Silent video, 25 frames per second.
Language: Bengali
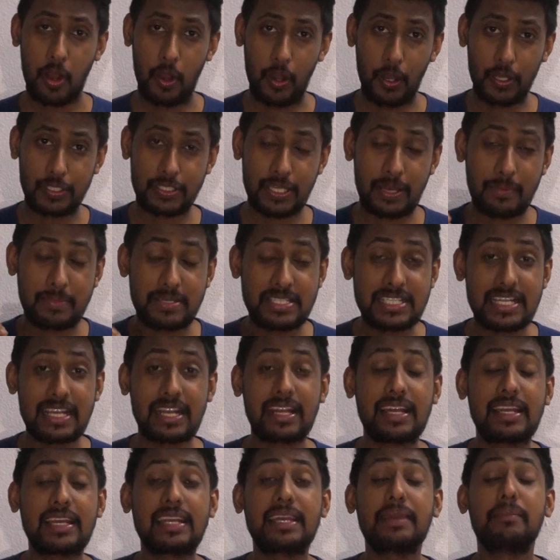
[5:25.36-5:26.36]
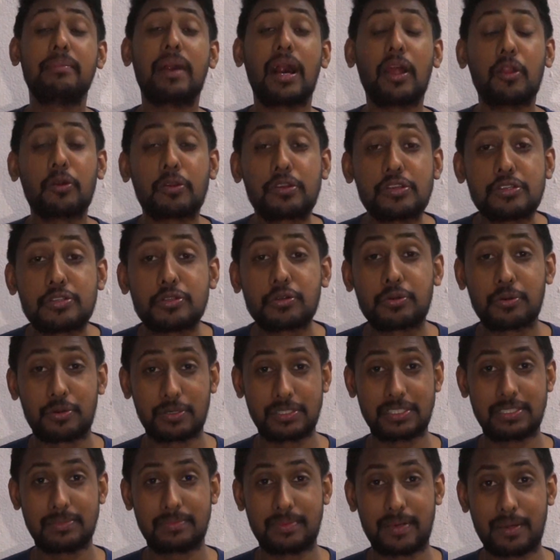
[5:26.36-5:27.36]
হয়তো আমি সেখানে গিয়ে ভালো কিছু
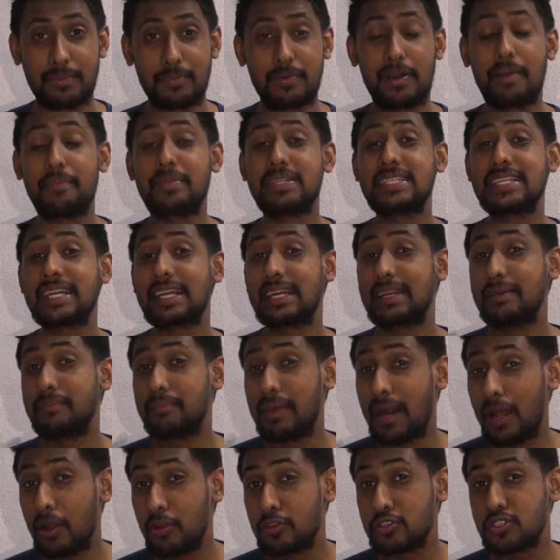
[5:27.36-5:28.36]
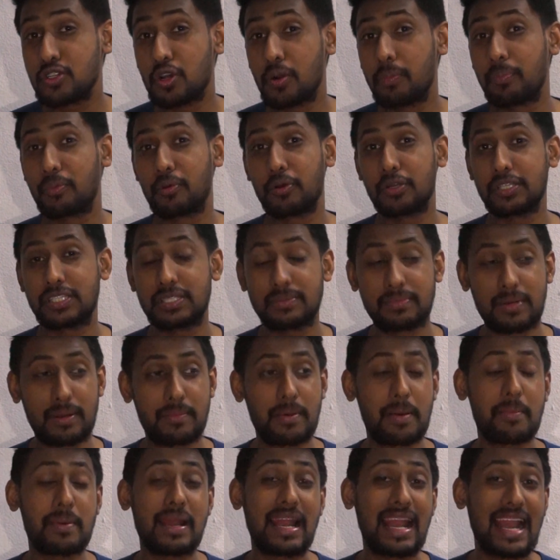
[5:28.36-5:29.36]
করতে পারবো আমি সেখানে ভালো জব করতে
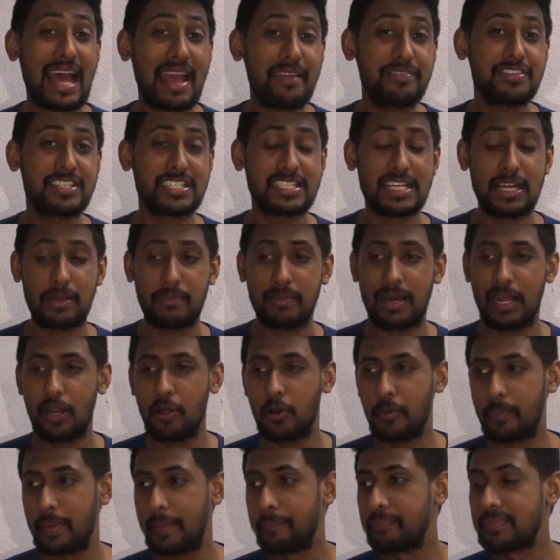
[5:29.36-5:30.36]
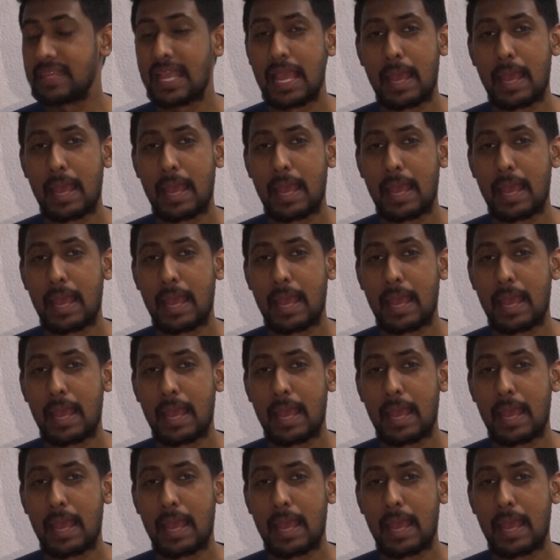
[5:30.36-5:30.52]
পারবো আমার লাইফস্টাইল ভালো হবে